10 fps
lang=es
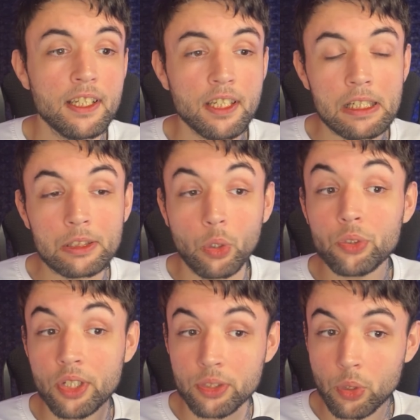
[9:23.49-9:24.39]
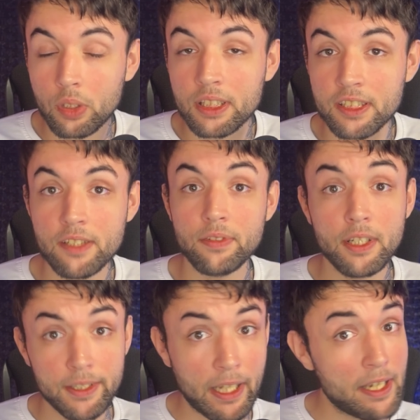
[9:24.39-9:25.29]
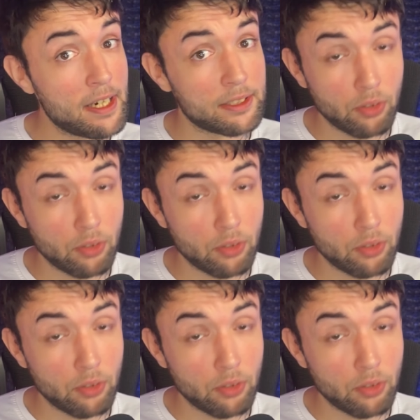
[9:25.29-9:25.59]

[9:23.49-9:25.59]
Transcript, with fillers: el content collective, que ahí es